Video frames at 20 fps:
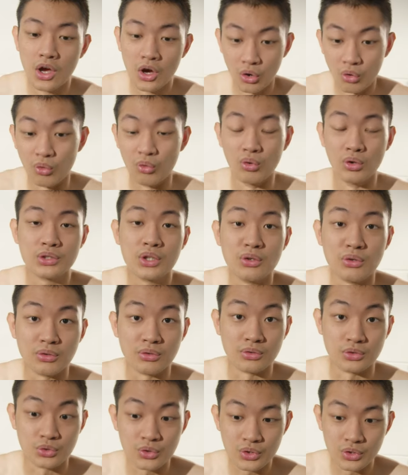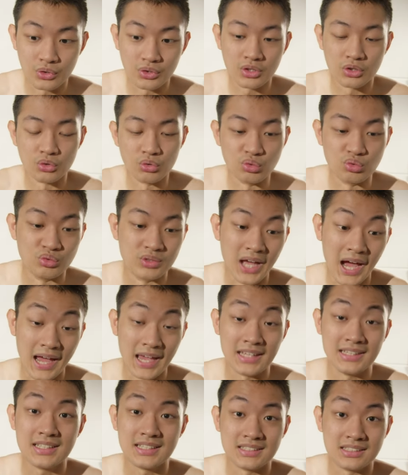活动，所以有一个舞台
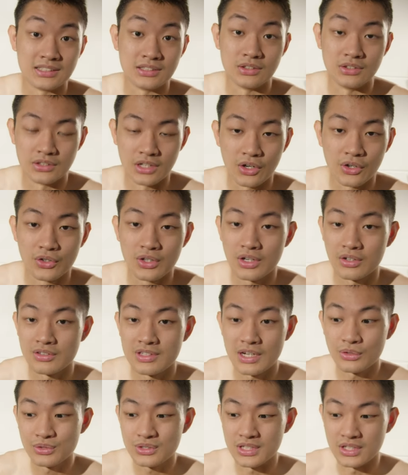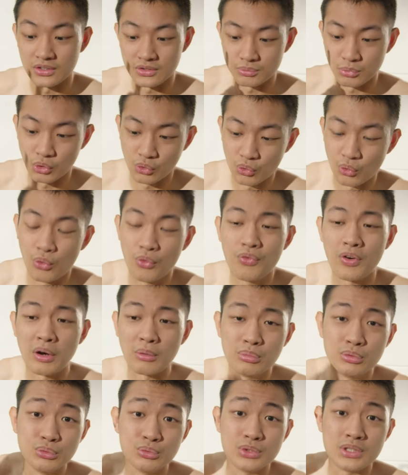这样子，然后要邀请什么国防
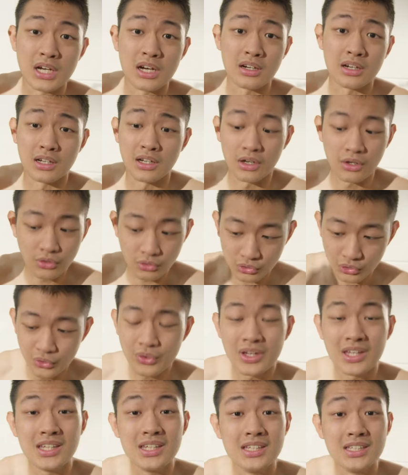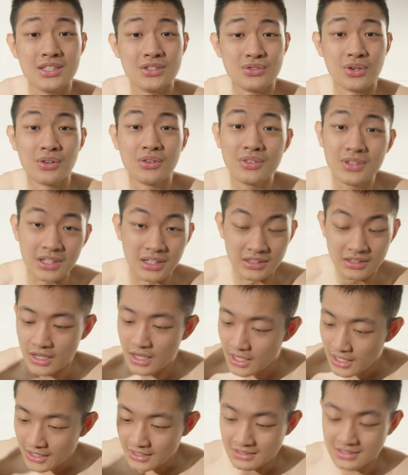部长啊，还有退役军人
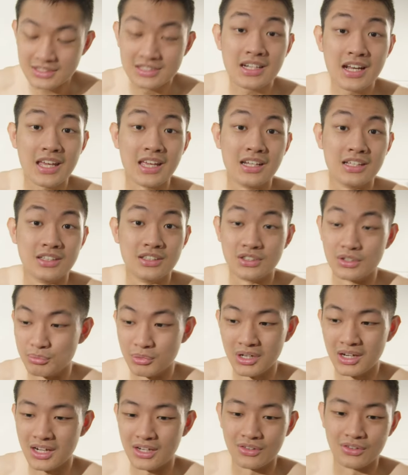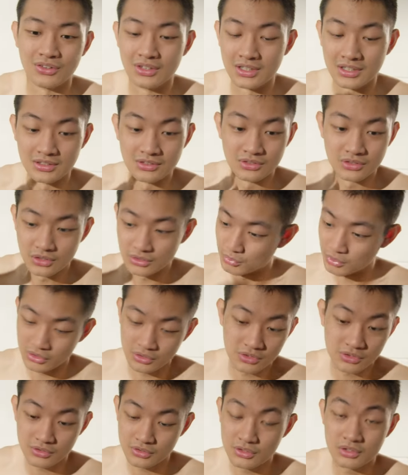之类的什么老人，什么
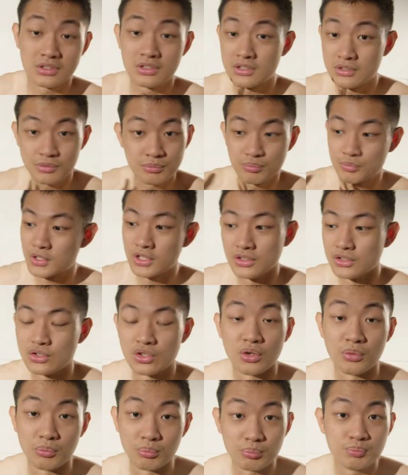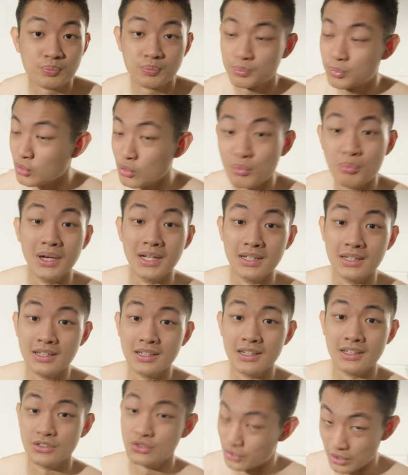各种部门的
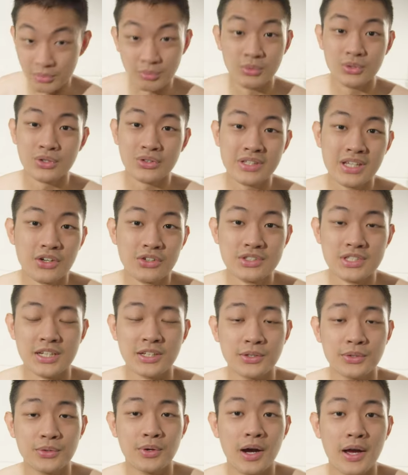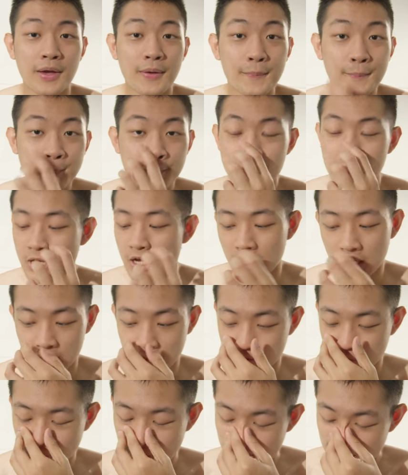人全部都邀请过来啊，
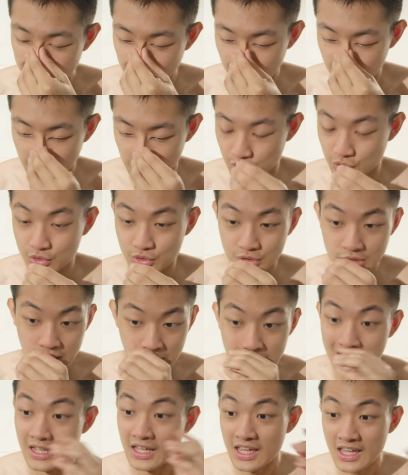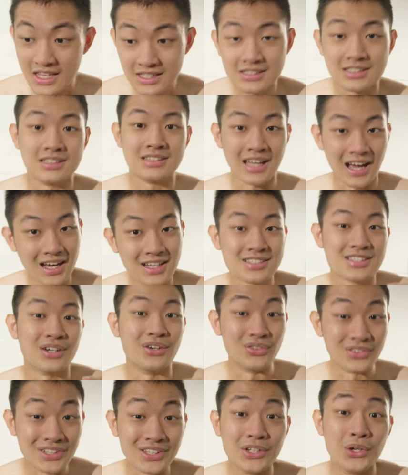所以我们就需要一直打扫
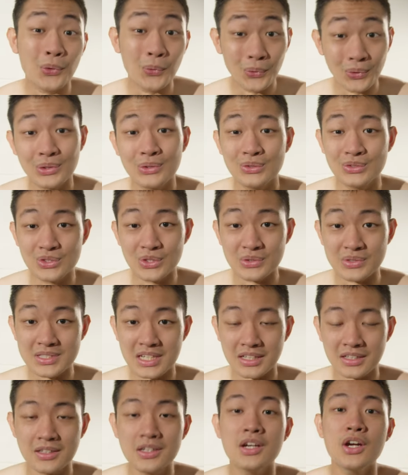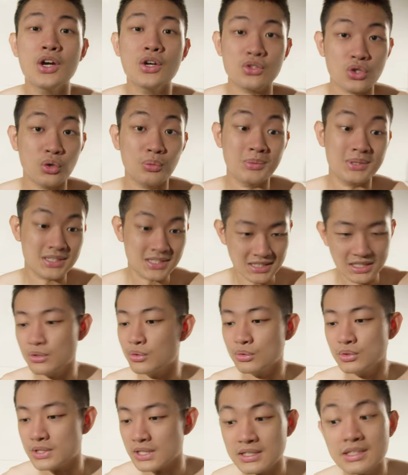那个活动中心，所以我们几
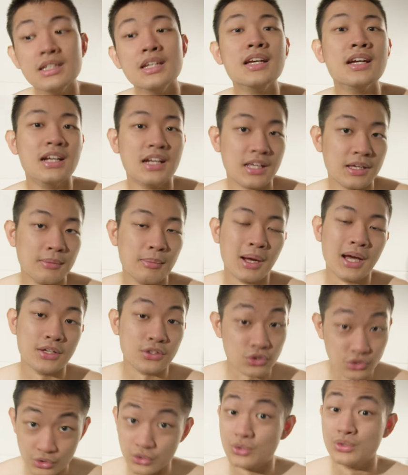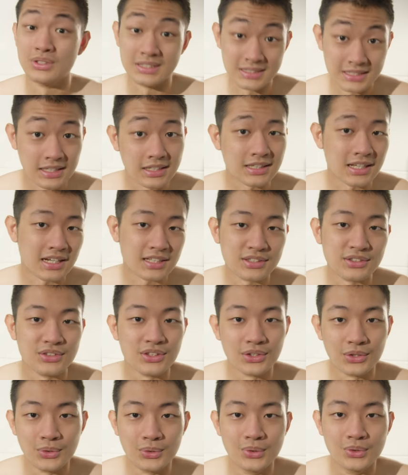乎这一个礼拜就是在打扫那
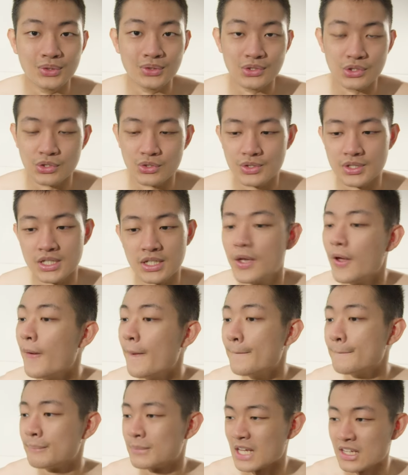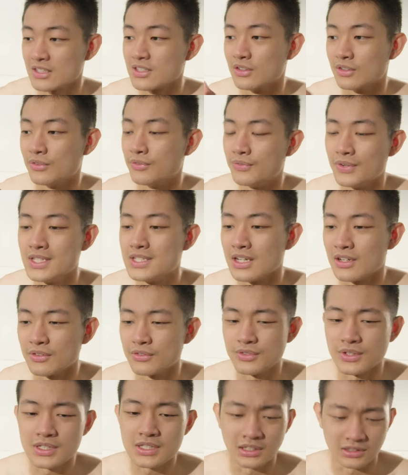个活动中心，打扫非常
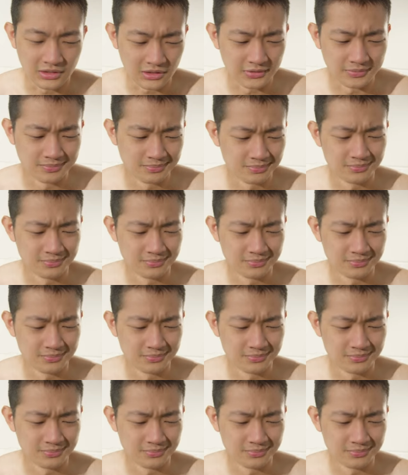非常的。